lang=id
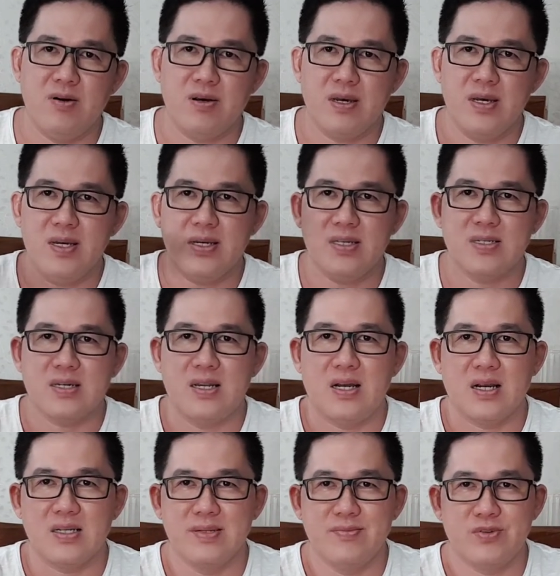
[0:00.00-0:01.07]
Oke, kita sekarang
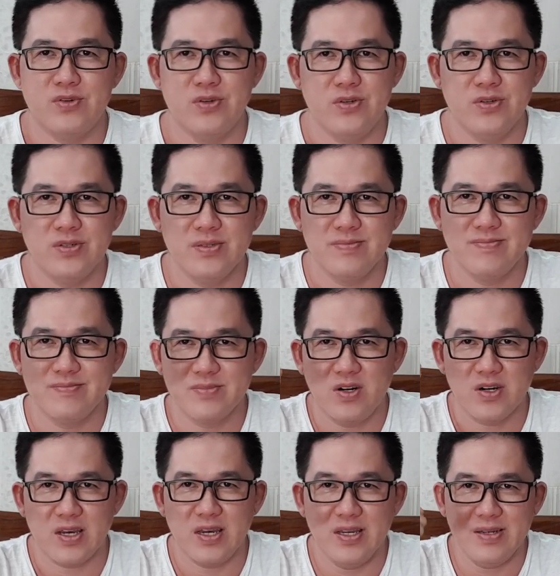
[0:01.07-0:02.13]
akan jemur dulu.
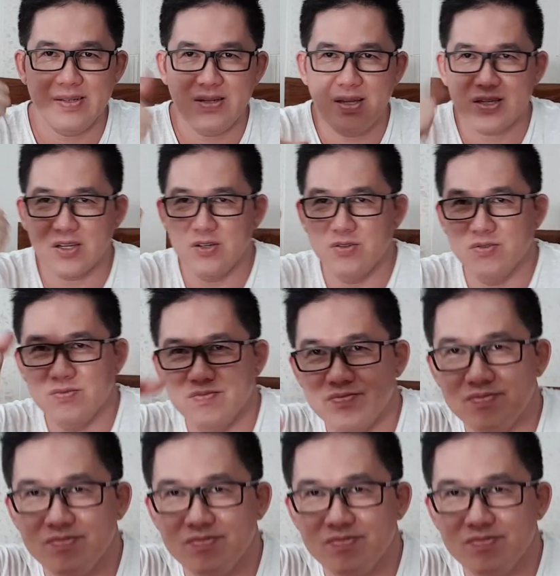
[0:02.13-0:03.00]
Oke, okay, let's go. Oke,